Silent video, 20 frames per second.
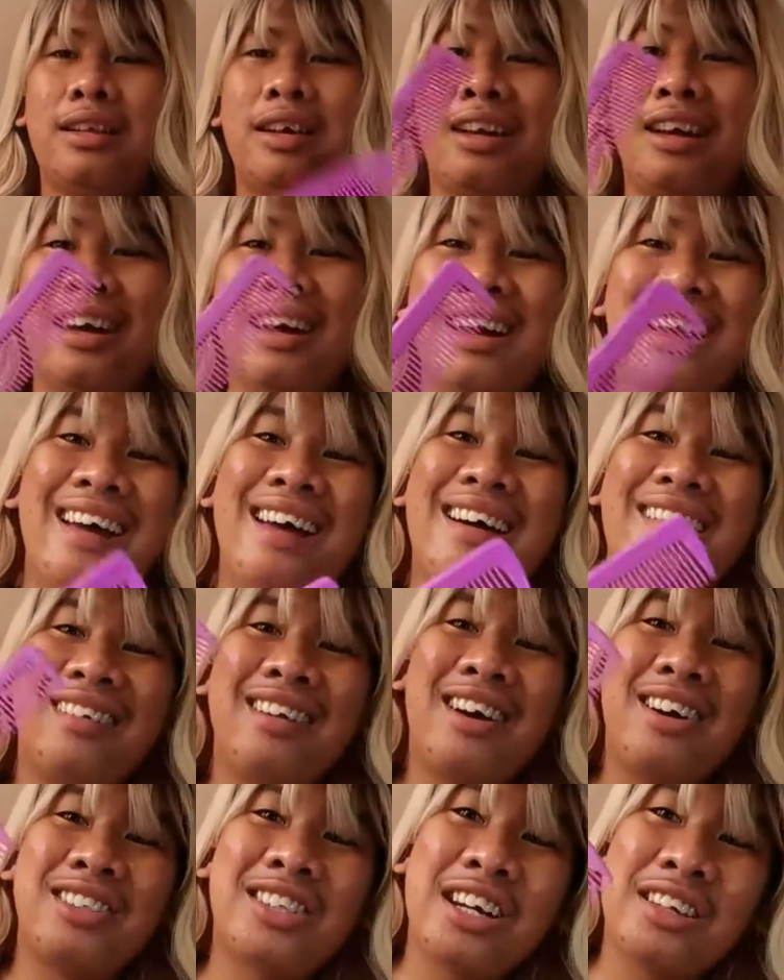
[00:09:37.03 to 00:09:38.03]
Eto.
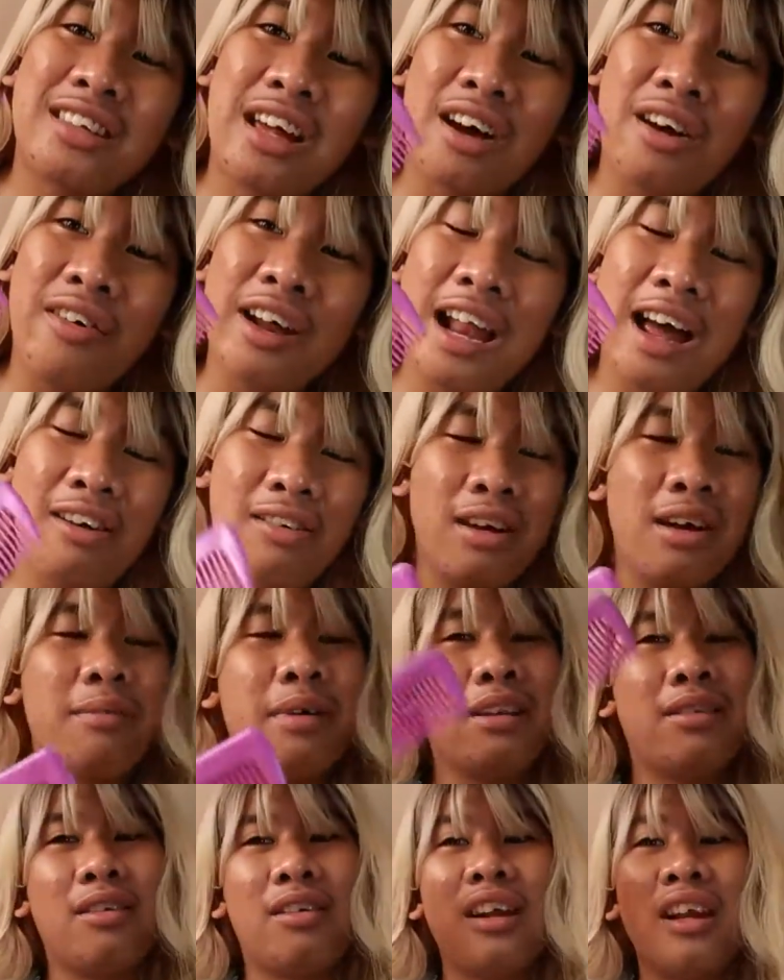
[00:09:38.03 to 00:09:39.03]
no choice ako wala akong
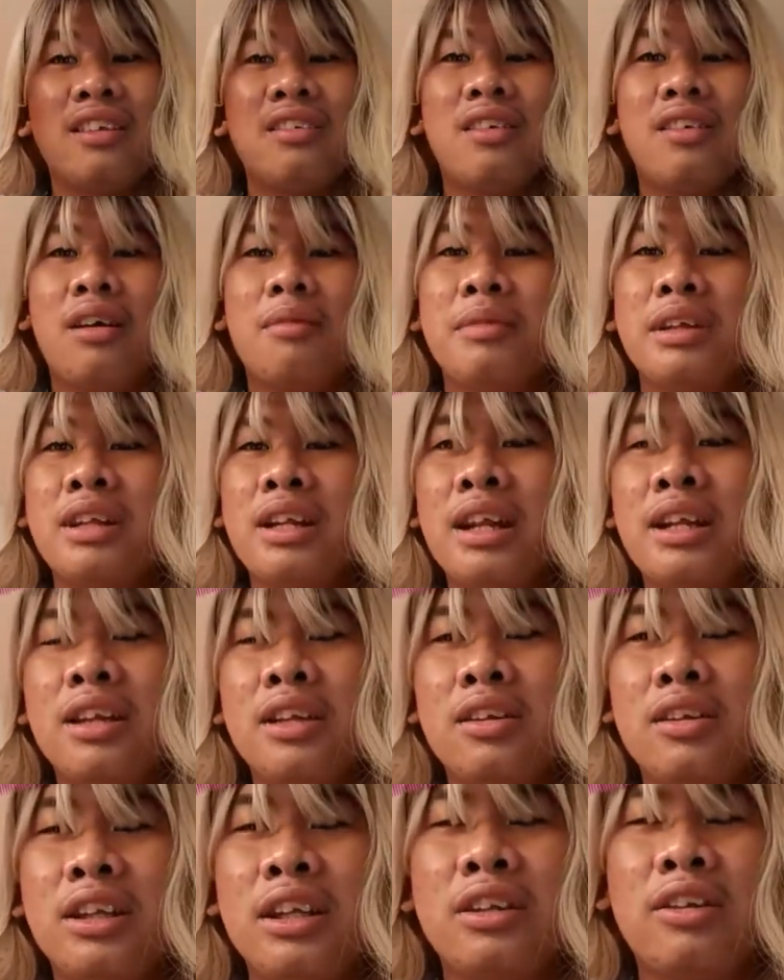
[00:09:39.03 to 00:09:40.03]
ibang suklay. So gamitin
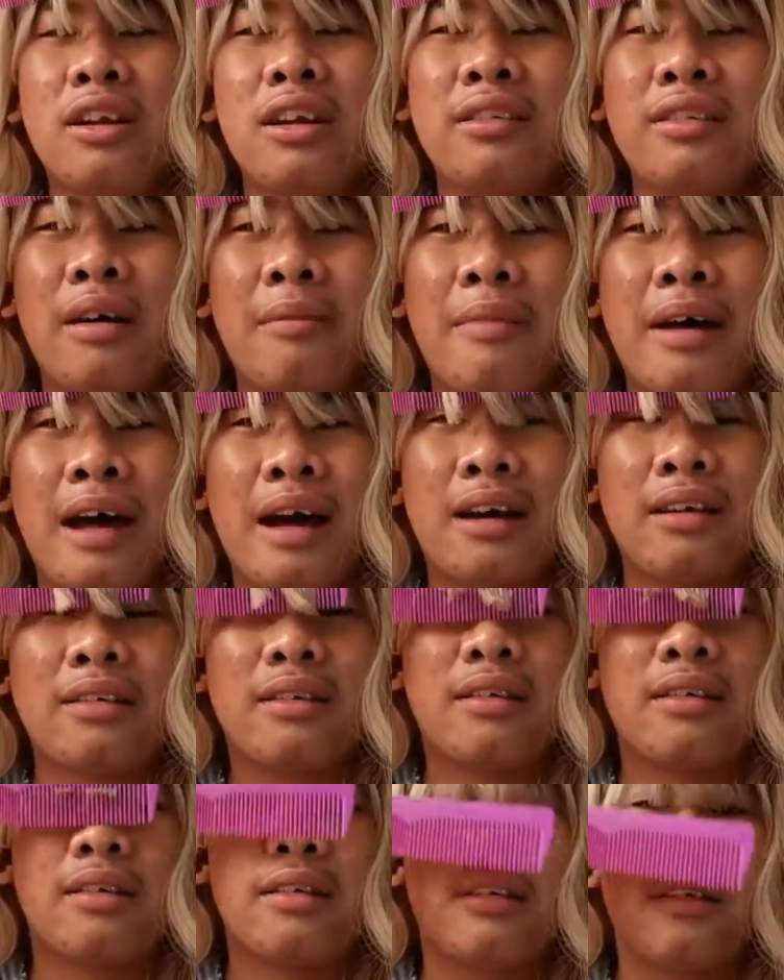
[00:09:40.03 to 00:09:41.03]
natin to dito lang sa
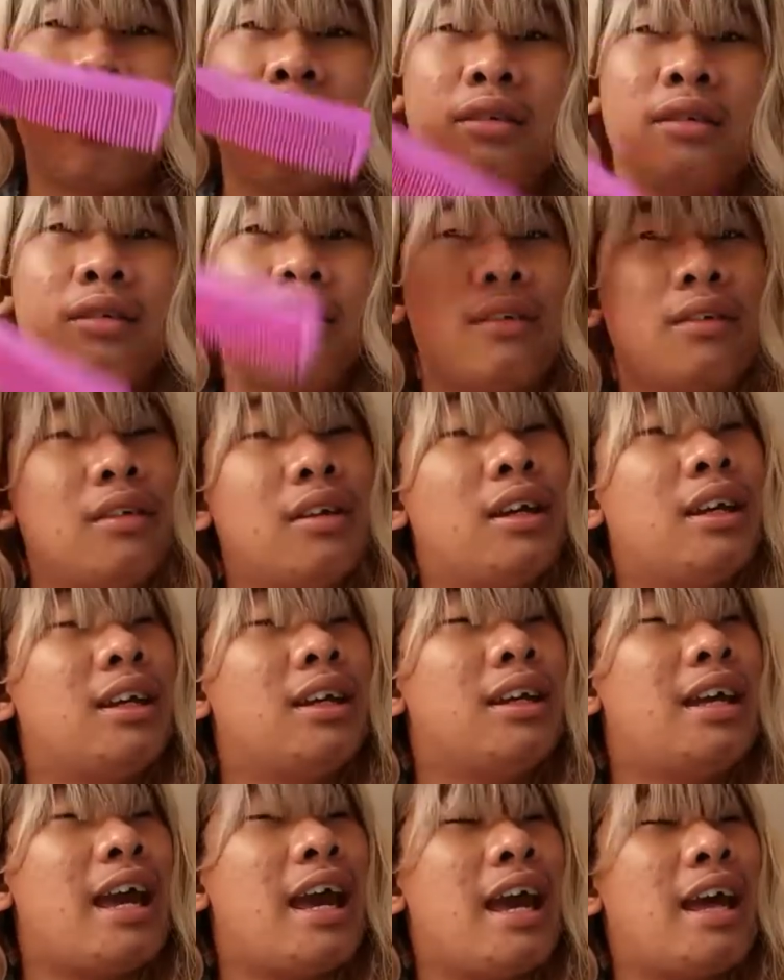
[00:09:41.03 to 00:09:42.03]
banks.
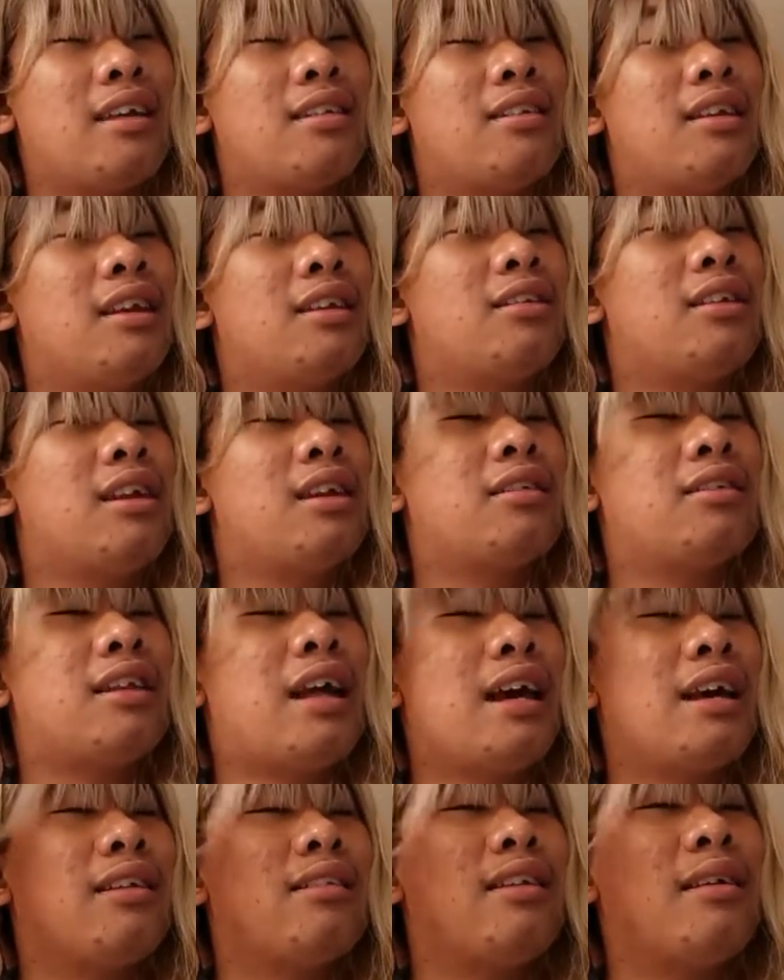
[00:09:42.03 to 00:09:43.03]
Yes, dito lang
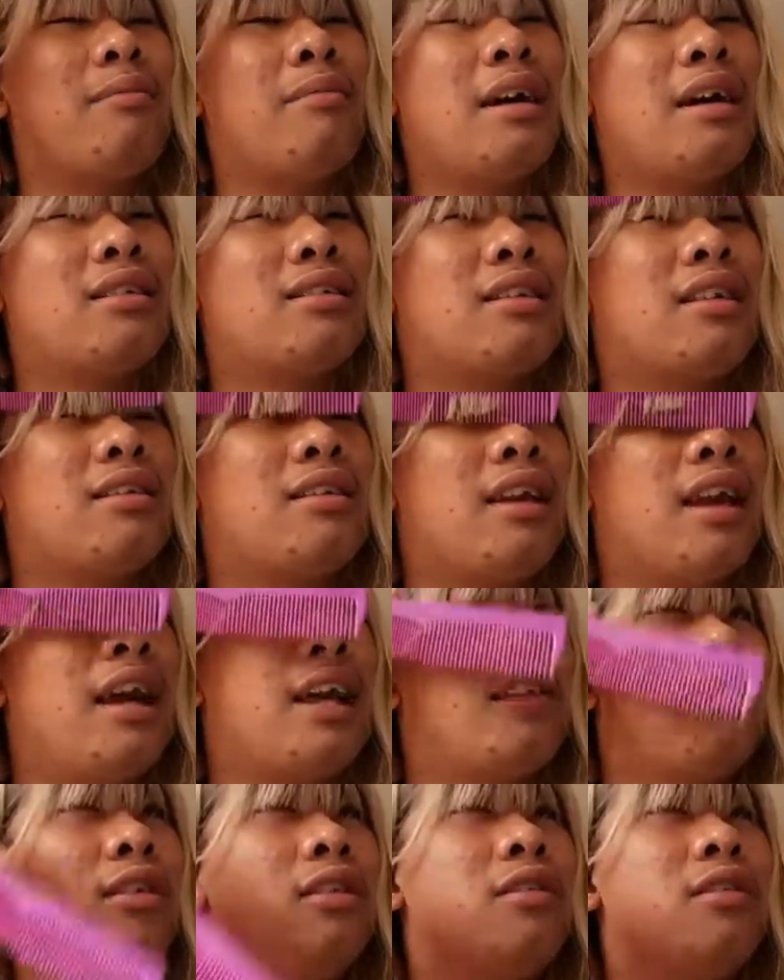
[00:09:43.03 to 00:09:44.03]
tayo sa banks kasi
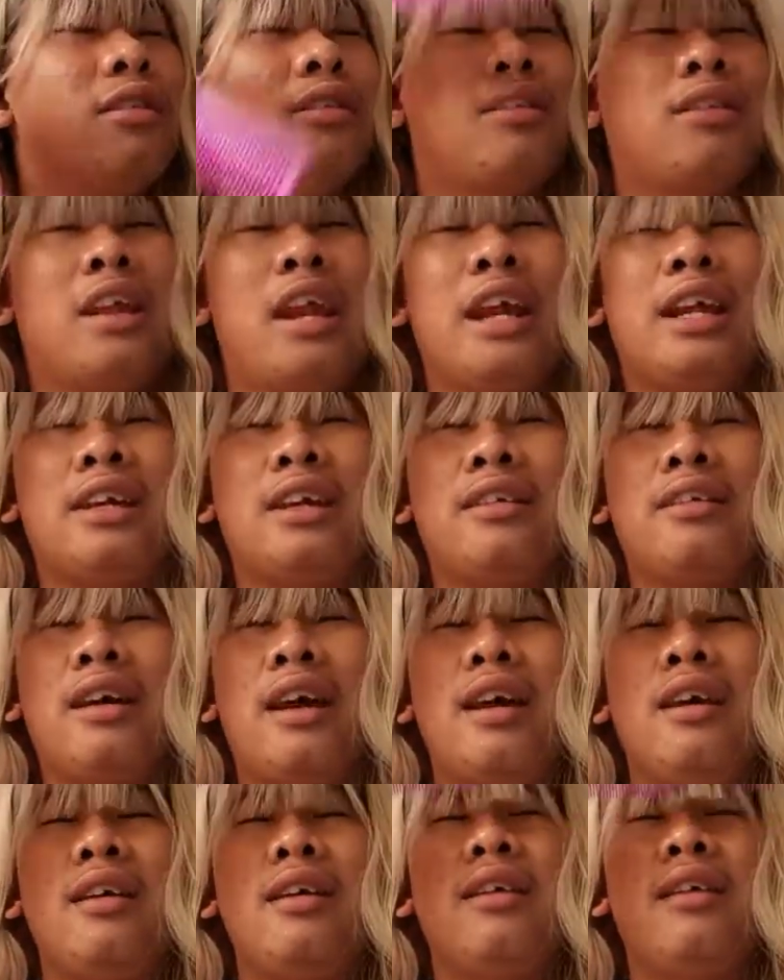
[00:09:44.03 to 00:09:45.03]
ito yung straight
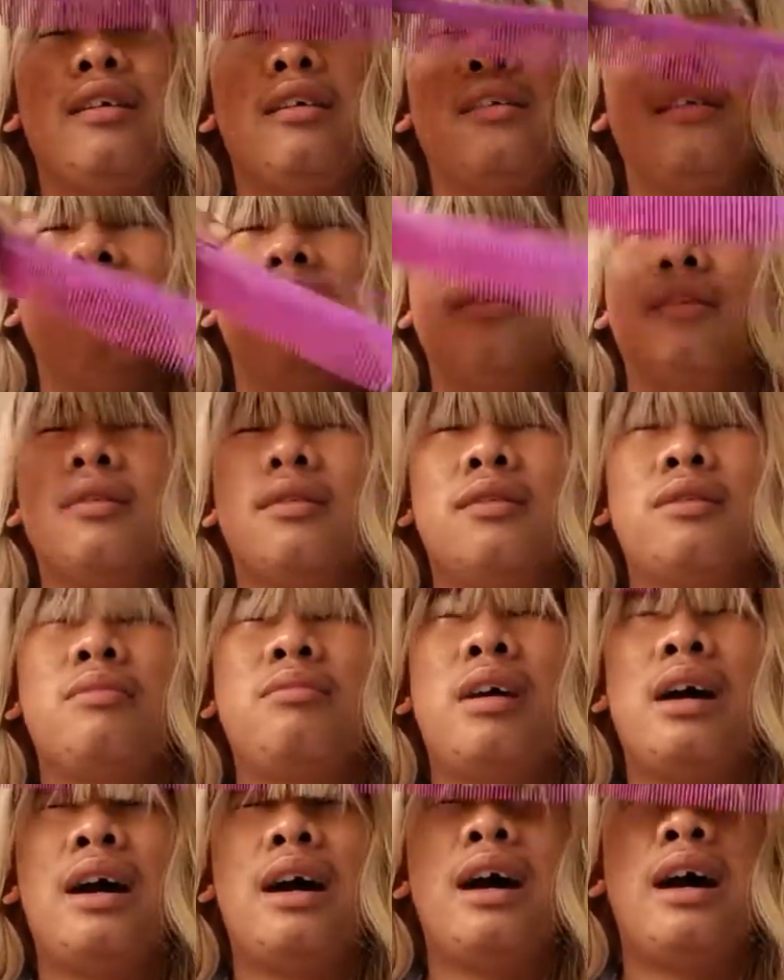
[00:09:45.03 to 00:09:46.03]
kasi
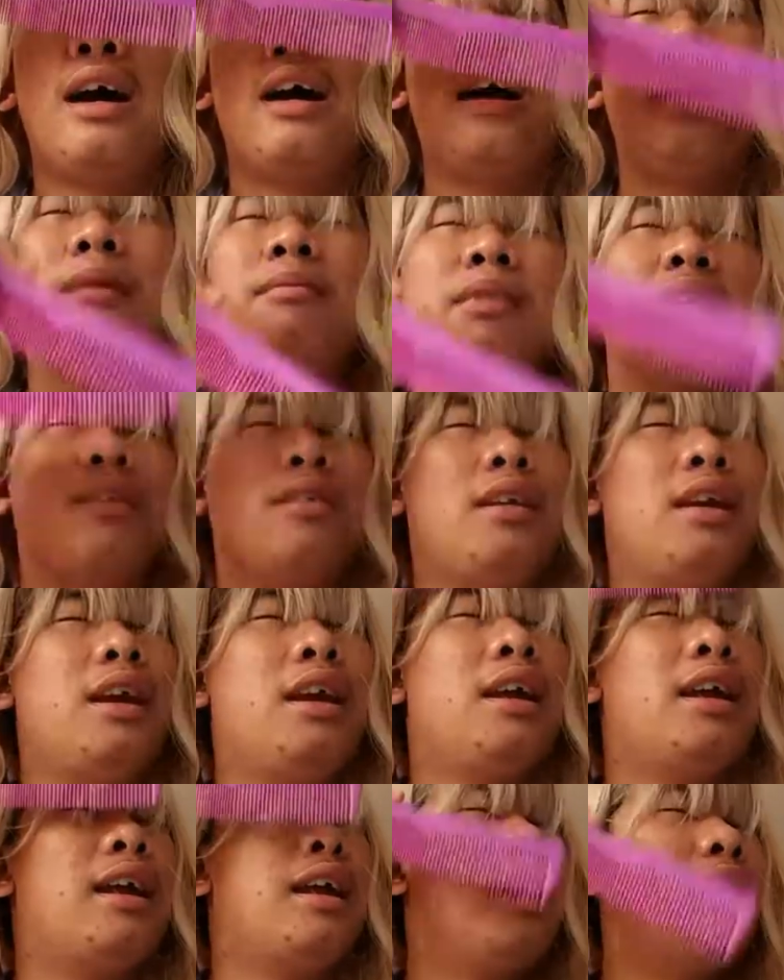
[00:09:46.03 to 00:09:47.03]
baka
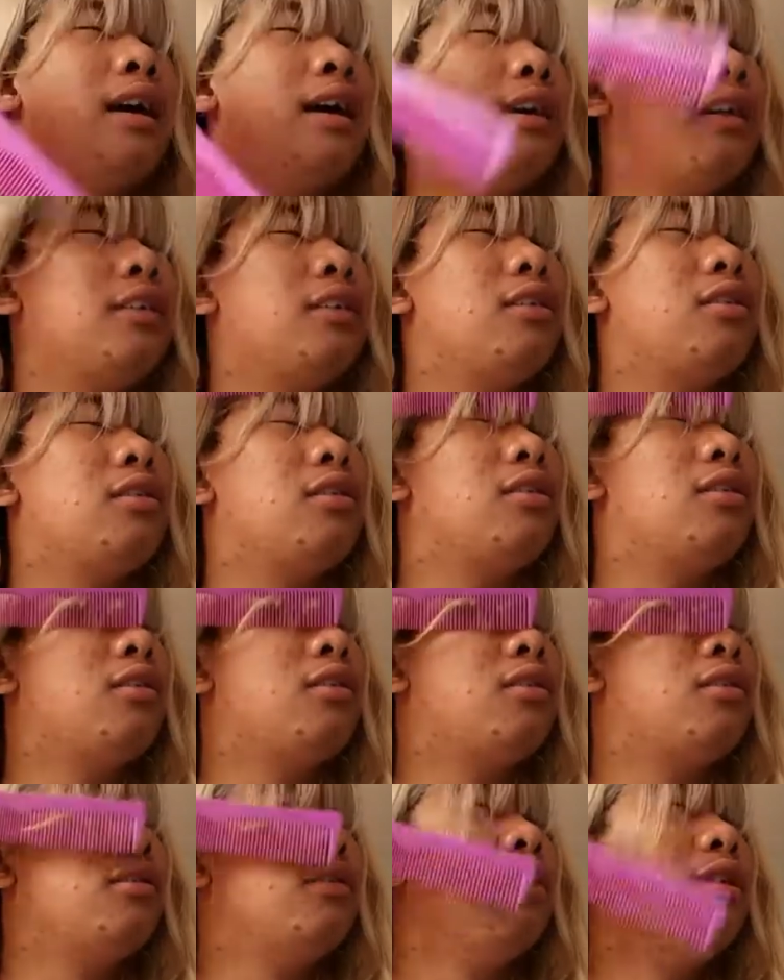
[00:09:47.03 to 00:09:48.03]
masira, you know.